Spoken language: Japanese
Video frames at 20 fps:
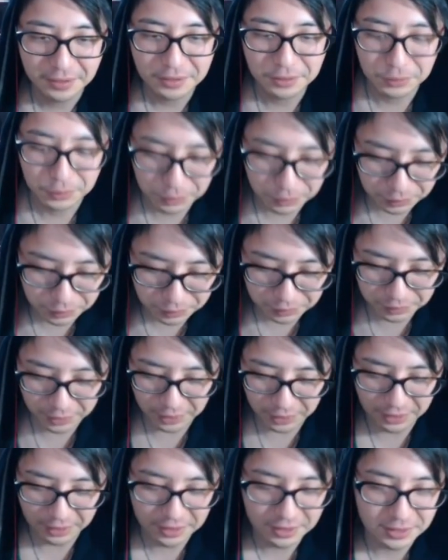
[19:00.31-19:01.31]
はい、ということ
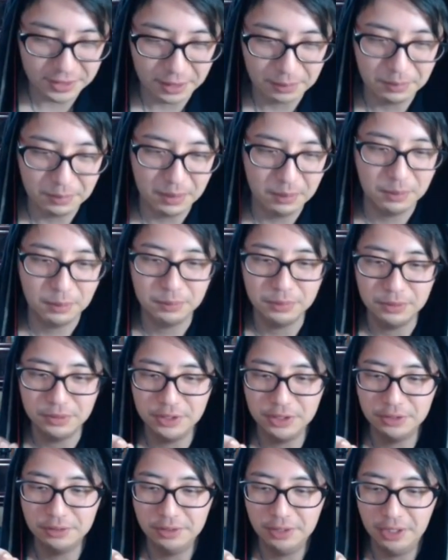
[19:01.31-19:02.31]
で、3面も
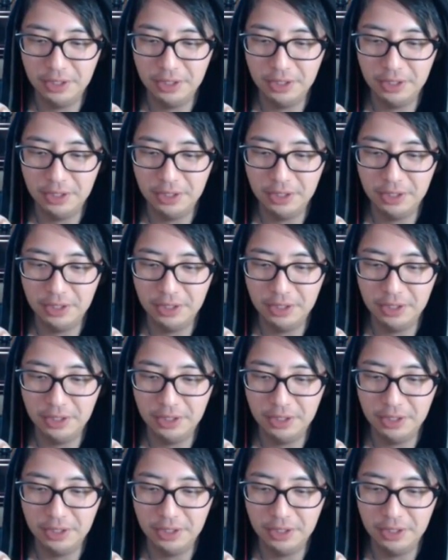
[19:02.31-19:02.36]
無事